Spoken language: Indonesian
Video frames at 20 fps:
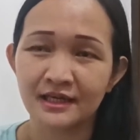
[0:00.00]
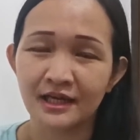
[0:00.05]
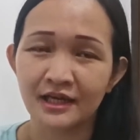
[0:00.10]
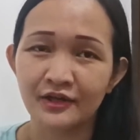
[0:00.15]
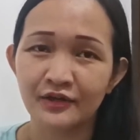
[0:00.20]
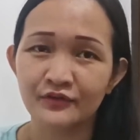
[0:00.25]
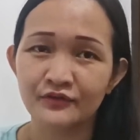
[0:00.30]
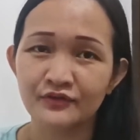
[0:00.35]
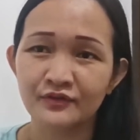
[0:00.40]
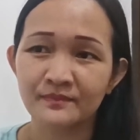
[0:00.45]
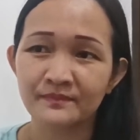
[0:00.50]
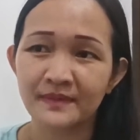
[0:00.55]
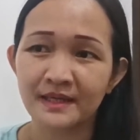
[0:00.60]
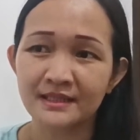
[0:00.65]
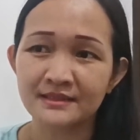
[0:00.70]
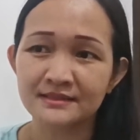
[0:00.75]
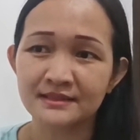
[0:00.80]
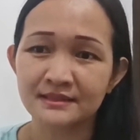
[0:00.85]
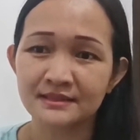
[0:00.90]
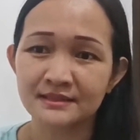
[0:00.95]
kalau untuk
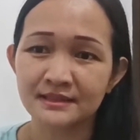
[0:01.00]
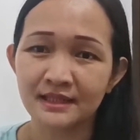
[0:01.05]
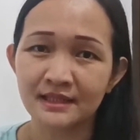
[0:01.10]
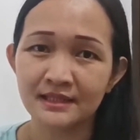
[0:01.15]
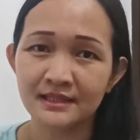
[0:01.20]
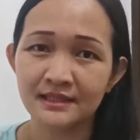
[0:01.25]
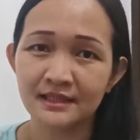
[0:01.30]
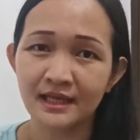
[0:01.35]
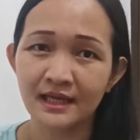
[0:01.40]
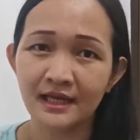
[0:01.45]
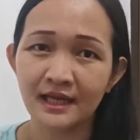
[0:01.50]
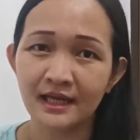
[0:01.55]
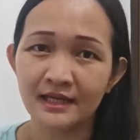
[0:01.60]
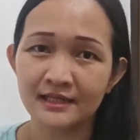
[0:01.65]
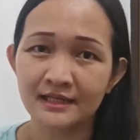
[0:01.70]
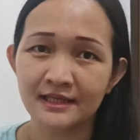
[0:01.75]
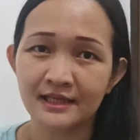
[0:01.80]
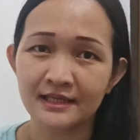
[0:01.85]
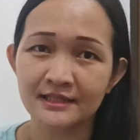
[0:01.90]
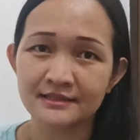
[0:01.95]
pangsitnya dia nggak
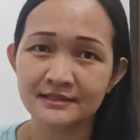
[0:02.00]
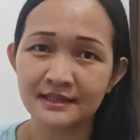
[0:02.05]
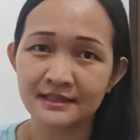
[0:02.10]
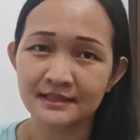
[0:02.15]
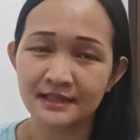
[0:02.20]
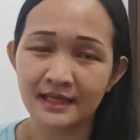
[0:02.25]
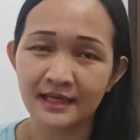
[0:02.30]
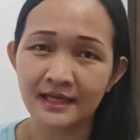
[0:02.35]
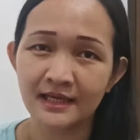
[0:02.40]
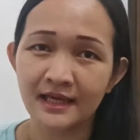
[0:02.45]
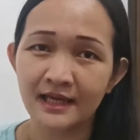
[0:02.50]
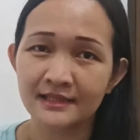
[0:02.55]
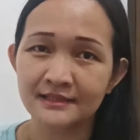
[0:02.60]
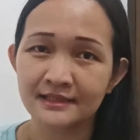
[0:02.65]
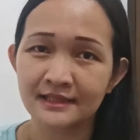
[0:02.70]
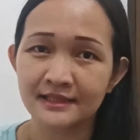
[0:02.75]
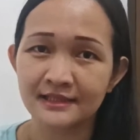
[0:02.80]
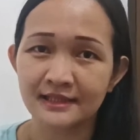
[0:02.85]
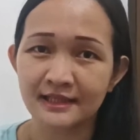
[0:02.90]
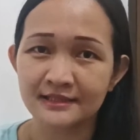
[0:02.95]
ada rasa ya
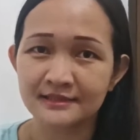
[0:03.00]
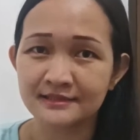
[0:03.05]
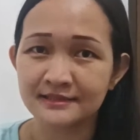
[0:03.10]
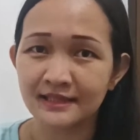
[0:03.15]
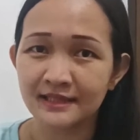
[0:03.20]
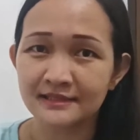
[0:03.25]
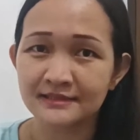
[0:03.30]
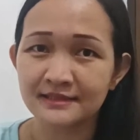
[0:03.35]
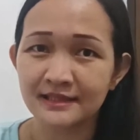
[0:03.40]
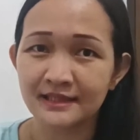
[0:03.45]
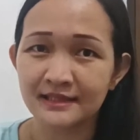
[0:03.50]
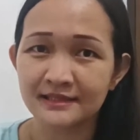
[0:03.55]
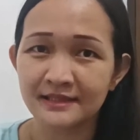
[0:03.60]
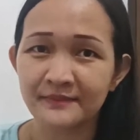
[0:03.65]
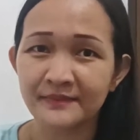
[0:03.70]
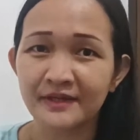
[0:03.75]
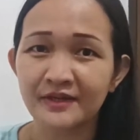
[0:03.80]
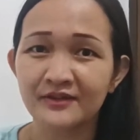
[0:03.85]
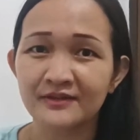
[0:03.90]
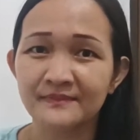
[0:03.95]
hanya crunchy aja
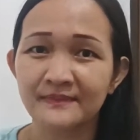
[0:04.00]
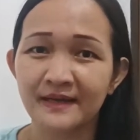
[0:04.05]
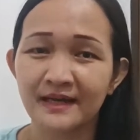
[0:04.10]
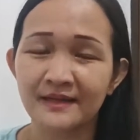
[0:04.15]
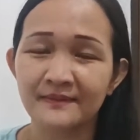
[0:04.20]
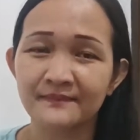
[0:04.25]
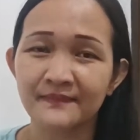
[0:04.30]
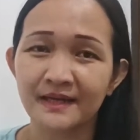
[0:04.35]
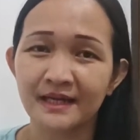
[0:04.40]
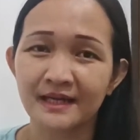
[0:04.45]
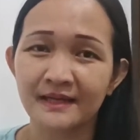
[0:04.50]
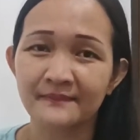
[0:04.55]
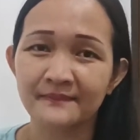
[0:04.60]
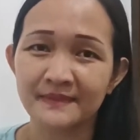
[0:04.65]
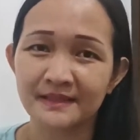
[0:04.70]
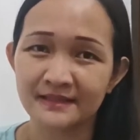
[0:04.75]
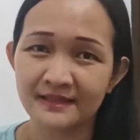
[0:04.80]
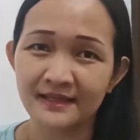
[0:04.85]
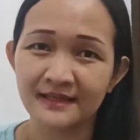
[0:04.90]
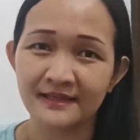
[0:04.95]
tapi kalau dimakan pakai
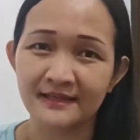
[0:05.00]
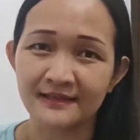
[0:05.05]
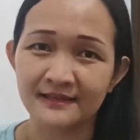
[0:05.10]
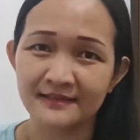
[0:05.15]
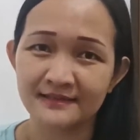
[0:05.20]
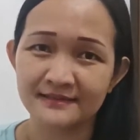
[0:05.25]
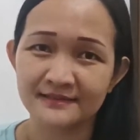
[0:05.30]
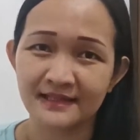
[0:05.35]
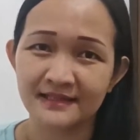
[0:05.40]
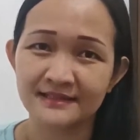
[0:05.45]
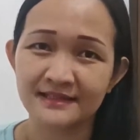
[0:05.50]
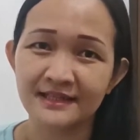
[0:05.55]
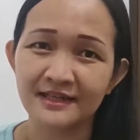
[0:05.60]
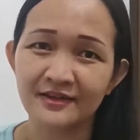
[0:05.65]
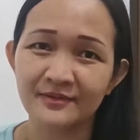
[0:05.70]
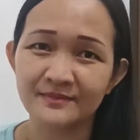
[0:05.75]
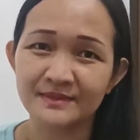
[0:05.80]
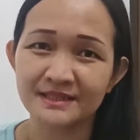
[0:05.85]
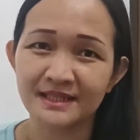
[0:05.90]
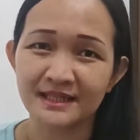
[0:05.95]
mie-nya enak nanti
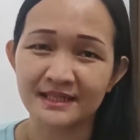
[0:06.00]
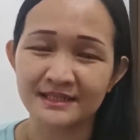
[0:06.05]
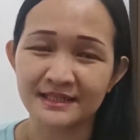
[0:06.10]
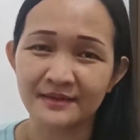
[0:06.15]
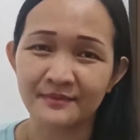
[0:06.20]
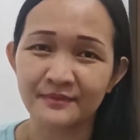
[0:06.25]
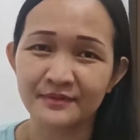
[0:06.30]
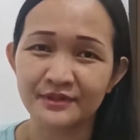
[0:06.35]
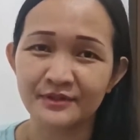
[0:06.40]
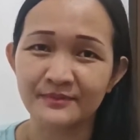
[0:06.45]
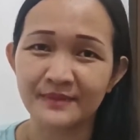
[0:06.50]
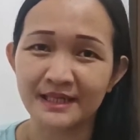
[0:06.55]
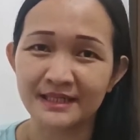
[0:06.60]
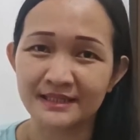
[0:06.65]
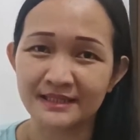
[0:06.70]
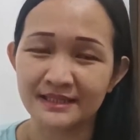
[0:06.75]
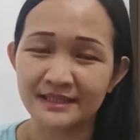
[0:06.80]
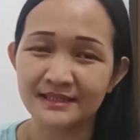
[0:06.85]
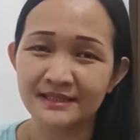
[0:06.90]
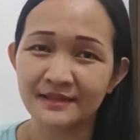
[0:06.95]
kalau misalkan kamu
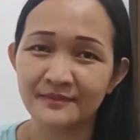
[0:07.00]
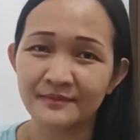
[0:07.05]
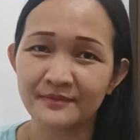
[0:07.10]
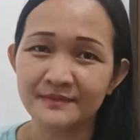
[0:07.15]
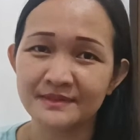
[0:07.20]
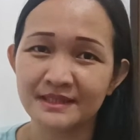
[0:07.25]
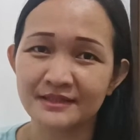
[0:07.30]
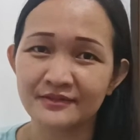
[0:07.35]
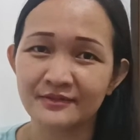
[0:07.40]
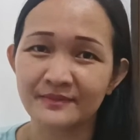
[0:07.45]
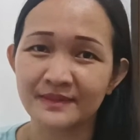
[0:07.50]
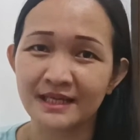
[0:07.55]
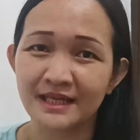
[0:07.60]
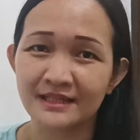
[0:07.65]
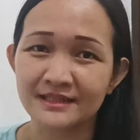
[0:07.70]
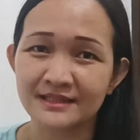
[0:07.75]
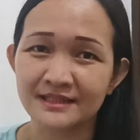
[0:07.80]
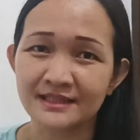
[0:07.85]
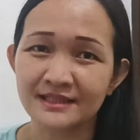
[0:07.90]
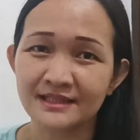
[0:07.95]
nyobain kamu bisa coba
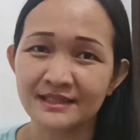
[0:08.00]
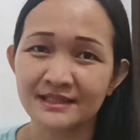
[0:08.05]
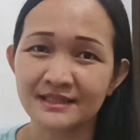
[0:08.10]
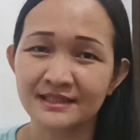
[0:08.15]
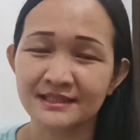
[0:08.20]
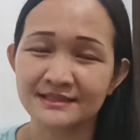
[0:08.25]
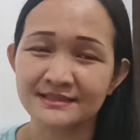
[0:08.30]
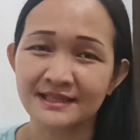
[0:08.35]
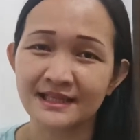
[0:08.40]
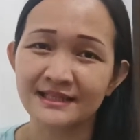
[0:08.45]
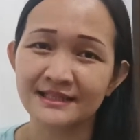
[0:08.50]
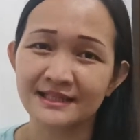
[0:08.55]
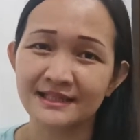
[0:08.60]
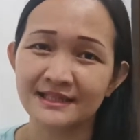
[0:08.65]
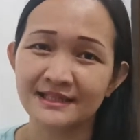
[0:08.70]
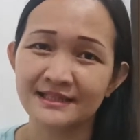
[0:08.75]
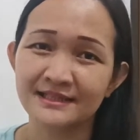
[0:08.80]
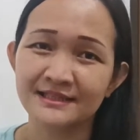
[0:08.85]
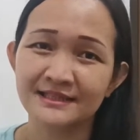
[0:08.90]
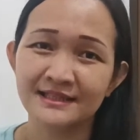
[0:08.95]
datang ke
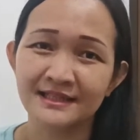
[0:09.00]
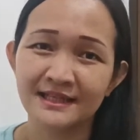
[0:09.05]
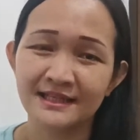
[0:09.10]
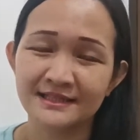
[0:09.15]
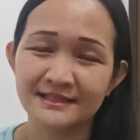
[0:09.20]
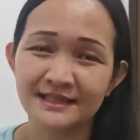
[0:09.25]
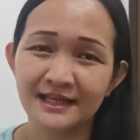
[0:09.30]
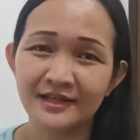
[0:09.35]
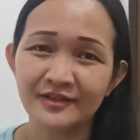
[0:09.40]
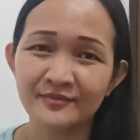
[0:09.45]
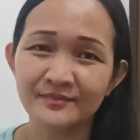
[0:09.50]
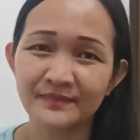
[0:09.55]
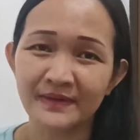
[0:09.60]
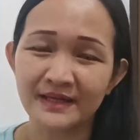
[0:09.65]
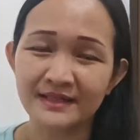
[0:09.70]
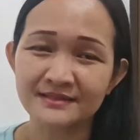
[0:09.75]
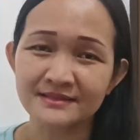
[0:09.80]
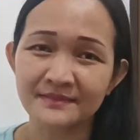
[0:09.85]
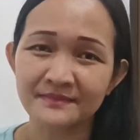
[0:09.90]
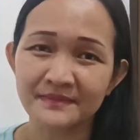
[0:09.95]
sana jangan
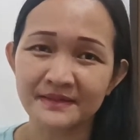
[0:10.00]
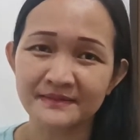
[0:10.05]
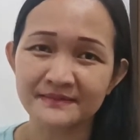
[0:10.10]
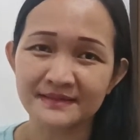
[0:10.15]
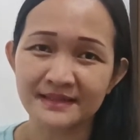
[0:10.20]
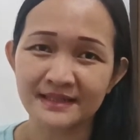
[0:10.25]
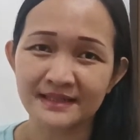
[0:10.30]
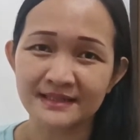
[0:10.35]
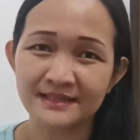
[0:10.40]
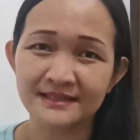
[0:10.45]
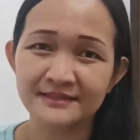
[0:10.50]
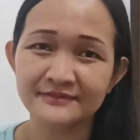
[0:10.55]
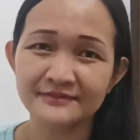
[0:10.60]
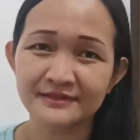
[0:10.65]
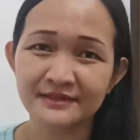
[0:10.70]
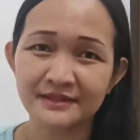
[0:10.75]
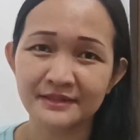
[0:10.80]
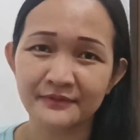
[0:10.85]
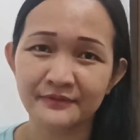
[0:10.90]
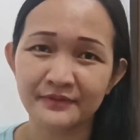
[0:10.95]
lupa subscribe channel ini
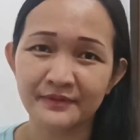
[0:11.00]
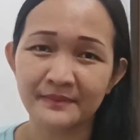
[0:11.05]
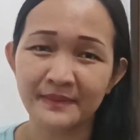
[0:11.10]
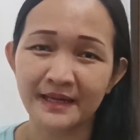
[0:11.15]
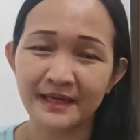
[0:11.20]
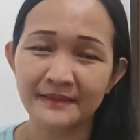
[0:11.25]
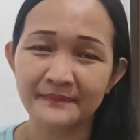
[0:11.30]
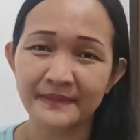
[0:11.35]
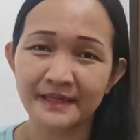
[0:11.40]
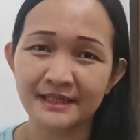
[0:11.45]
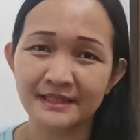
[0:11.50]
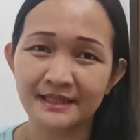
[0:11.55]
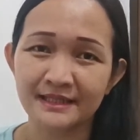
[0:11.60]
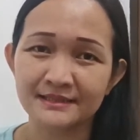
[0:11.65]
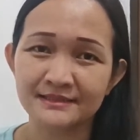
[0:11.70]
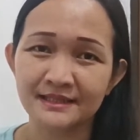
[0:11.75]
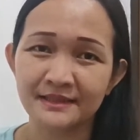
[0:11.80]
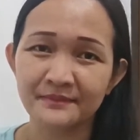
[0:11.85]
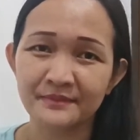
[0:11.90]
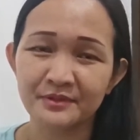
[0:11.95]
untuk review
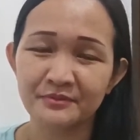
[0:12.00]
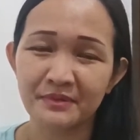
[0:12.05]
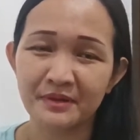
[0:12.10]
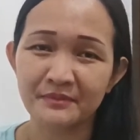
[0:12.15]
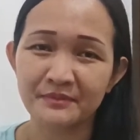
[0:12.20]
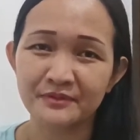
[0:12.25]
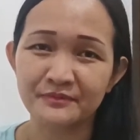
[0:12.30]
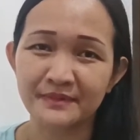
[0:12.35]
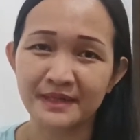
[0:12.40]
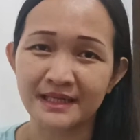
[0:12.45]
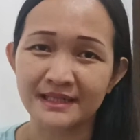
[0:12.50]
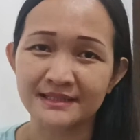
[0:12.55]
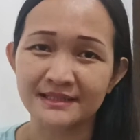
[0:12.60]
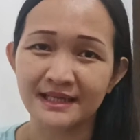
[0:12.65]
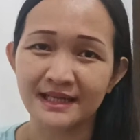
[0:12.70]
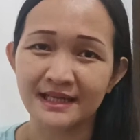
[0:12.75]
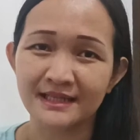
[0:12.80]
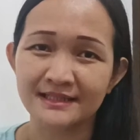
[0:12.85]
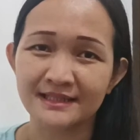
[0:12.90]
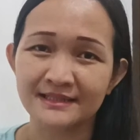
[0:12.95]
makan-makanan dan minuman-minuman
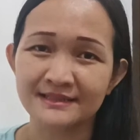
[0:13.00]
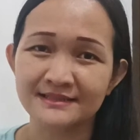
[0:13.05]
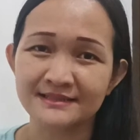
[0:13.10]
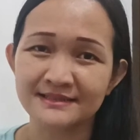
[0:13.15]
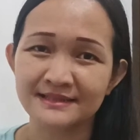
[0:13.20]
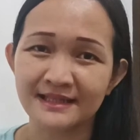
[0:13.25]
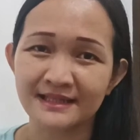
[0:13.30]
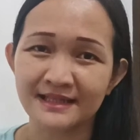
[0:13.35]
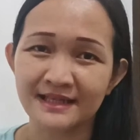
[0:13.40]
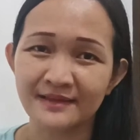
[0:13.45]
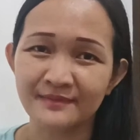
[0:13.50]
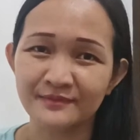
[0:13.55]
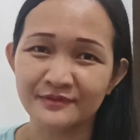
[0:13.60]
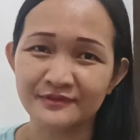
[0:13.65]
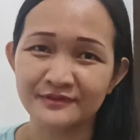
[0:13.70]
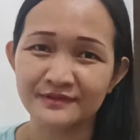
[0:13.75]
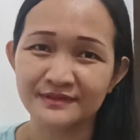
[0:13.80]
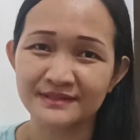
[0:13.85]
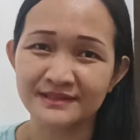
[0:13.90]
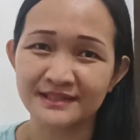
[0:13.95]
yang ada di sekitar kamu